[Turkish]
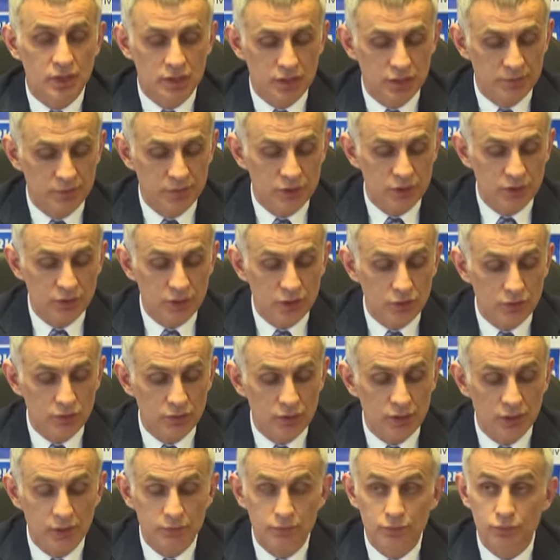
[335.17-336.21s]
açık bir şirket
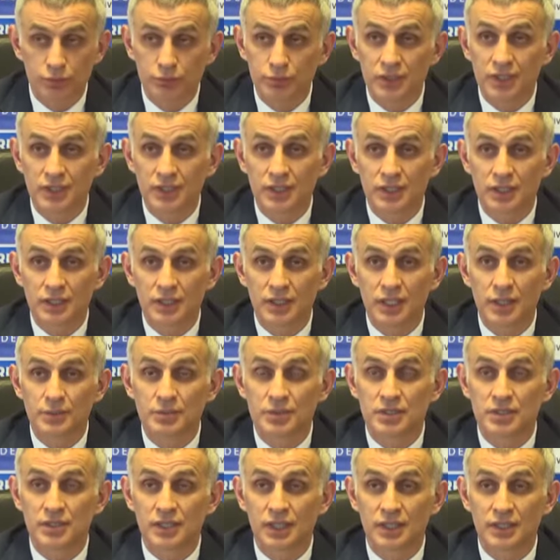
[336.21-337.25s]
olarak bilgilerin
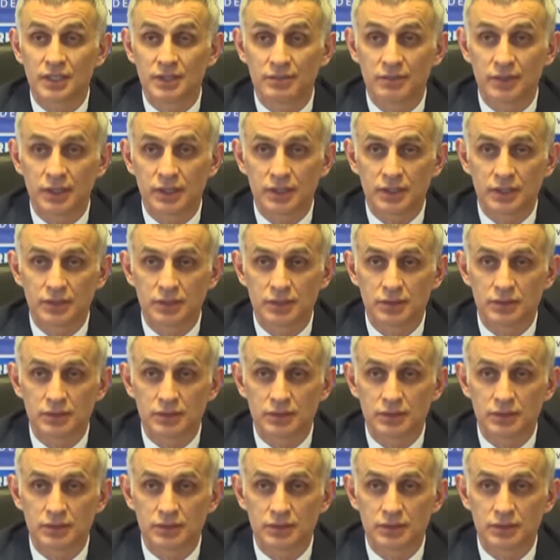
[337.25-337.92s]
hepsi zaten var.